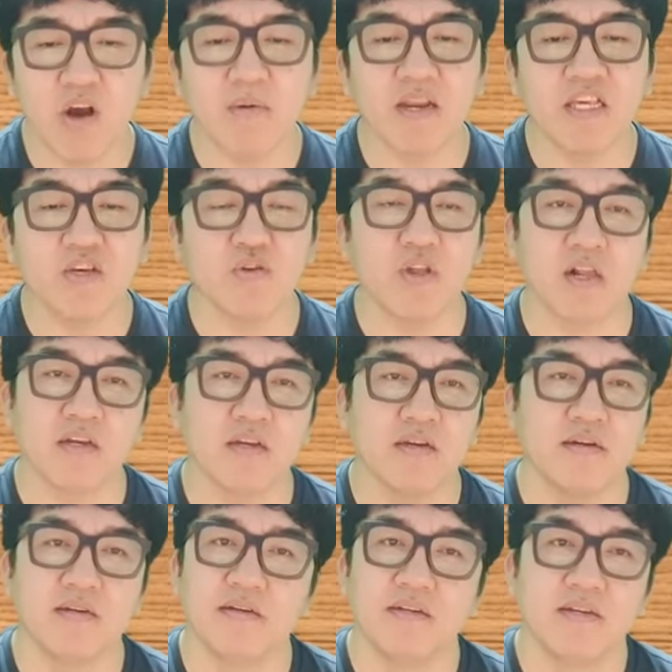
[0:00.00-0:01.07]
많이 지원할까요?
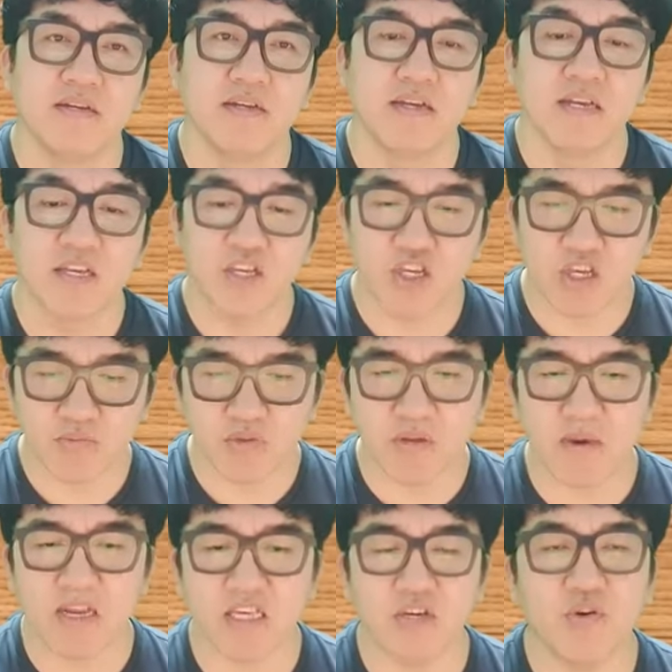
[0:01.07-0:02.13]
기업들이
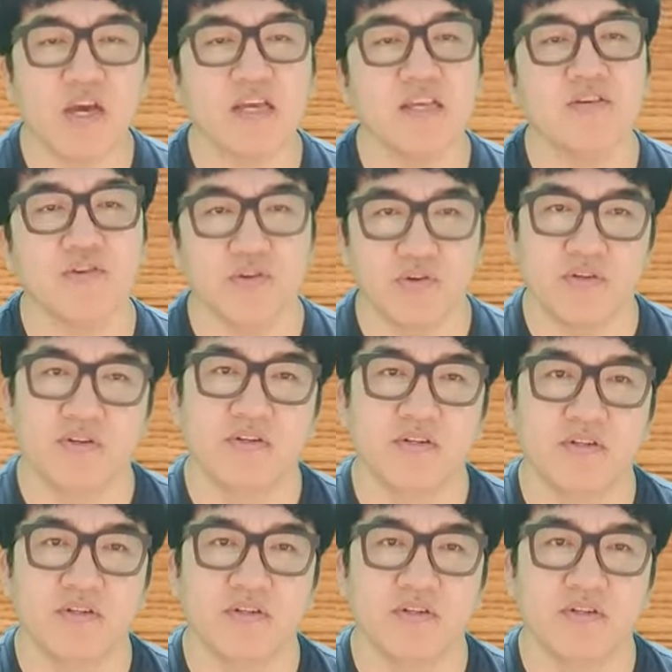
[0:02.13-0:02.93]
많이 지원하겠죠.